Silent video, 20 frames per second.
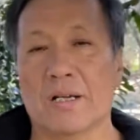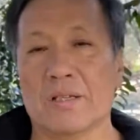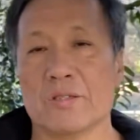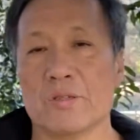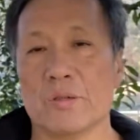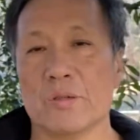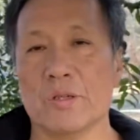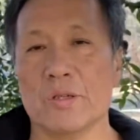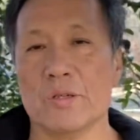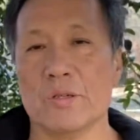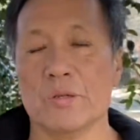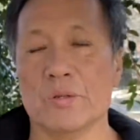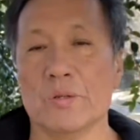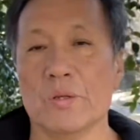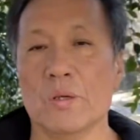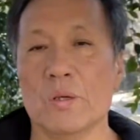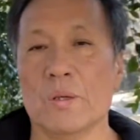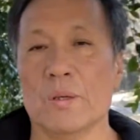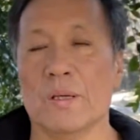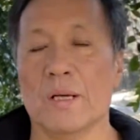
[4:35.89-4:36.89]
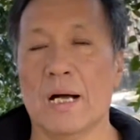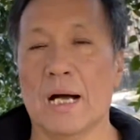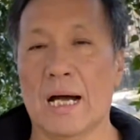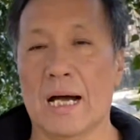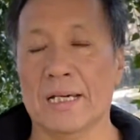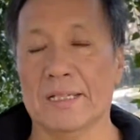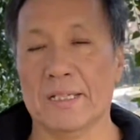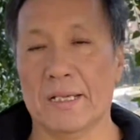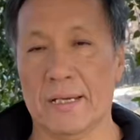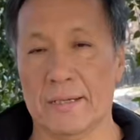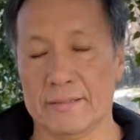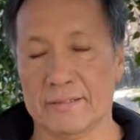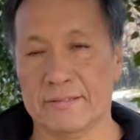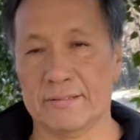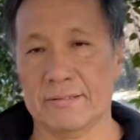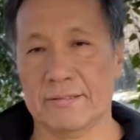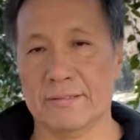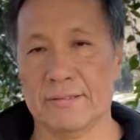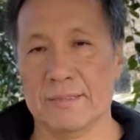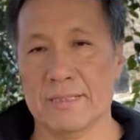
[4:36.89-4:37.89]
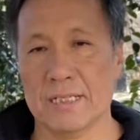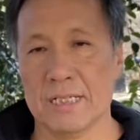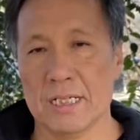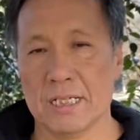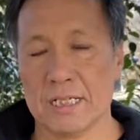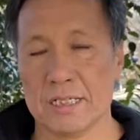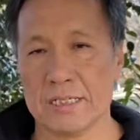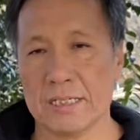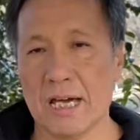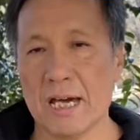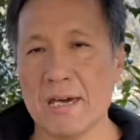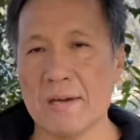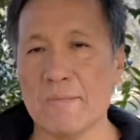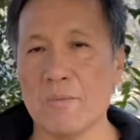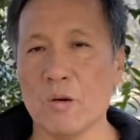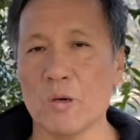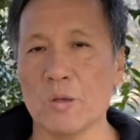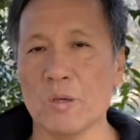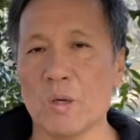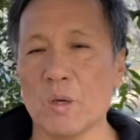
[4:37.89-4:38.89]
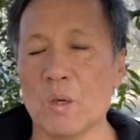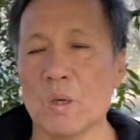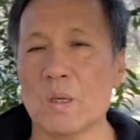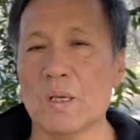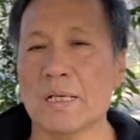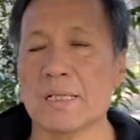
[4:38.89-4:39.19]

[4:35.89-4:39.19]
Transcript: そういうの働く、細胞の、